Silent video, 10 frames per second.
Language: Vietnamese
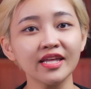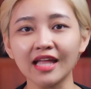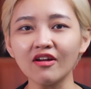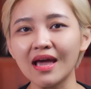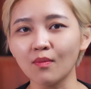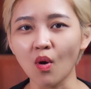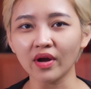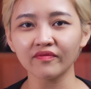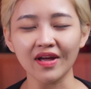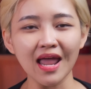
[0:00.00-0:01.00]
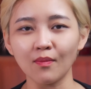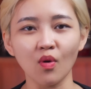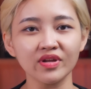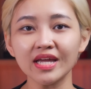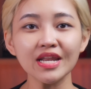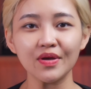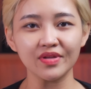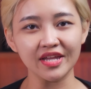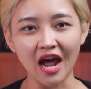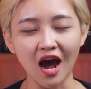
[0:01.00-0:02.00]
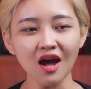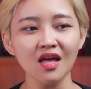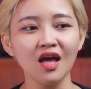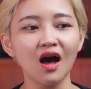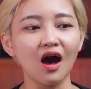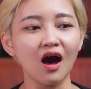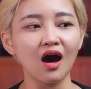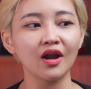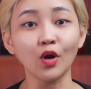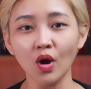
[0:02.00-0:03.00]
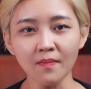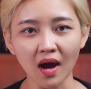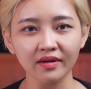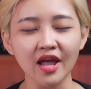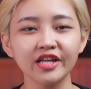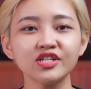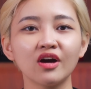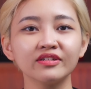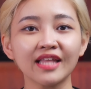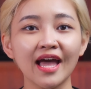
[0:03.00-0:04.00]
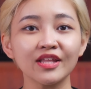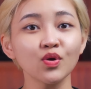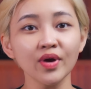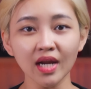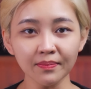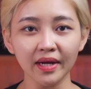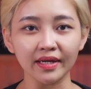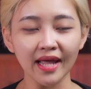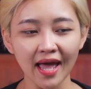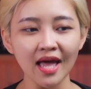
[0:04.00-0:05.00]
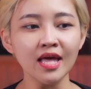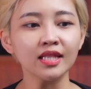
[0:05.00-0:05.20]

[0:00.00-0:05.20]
thì thảo làm một phải làm một cái điều gì đó uh, nổi bật để cho người ta chú ý đến mình ha